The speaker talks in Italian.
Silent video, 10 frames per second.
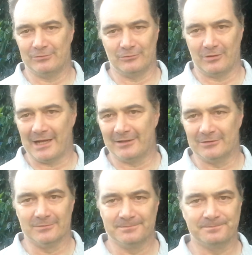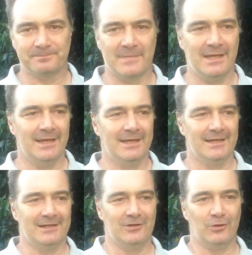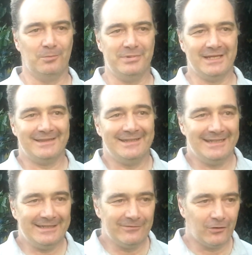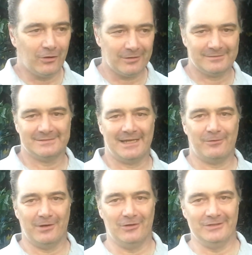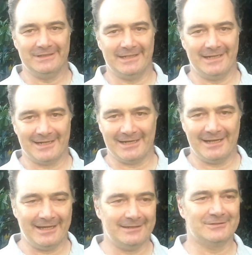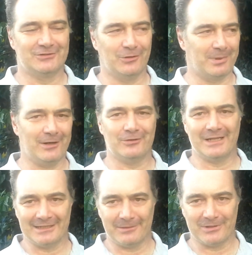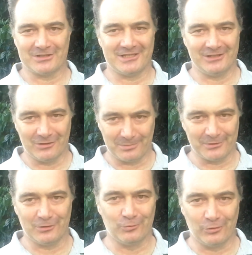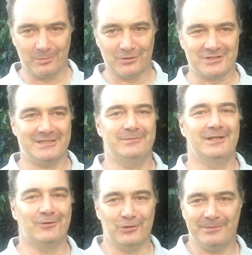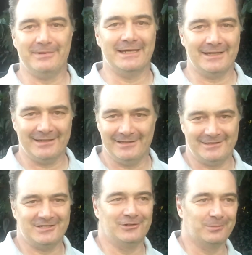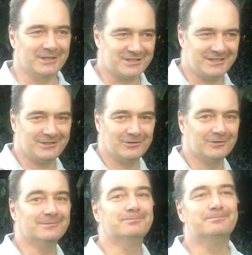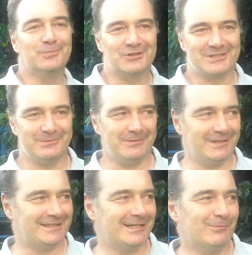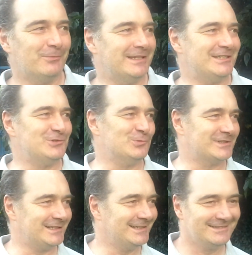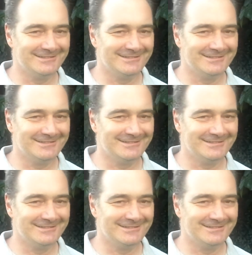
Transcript: tutto l'anno ecco, L'obiettivo è quello di tenerle sopra l'80% più a lungo possibile con i picchi di 100% possibilmente nei momenti giusti.